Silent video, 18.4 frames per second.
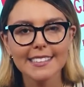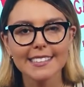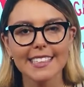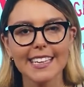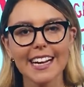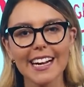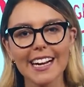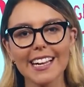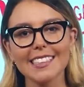
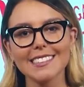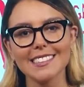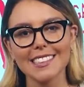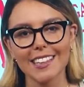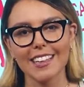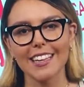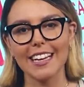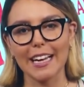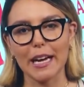será la
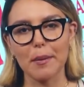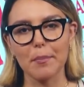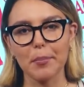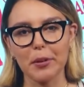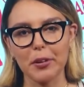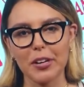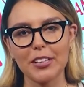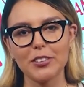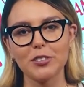sede del
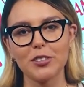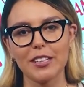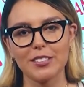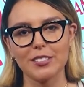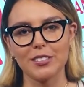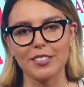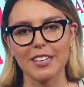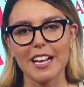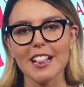Campeonato
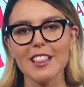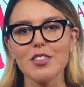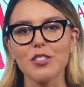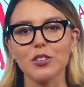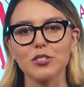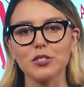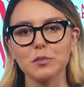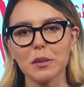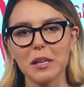Nacional
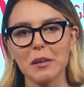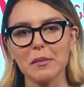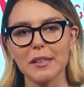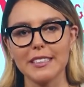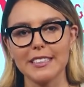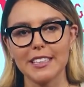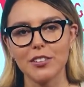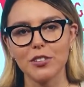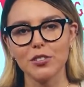
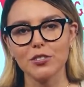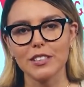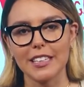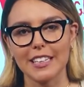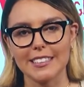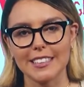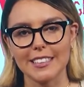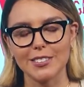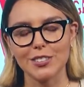2022 de
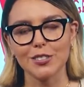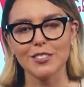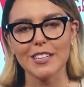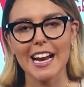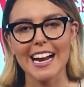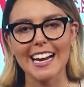Natación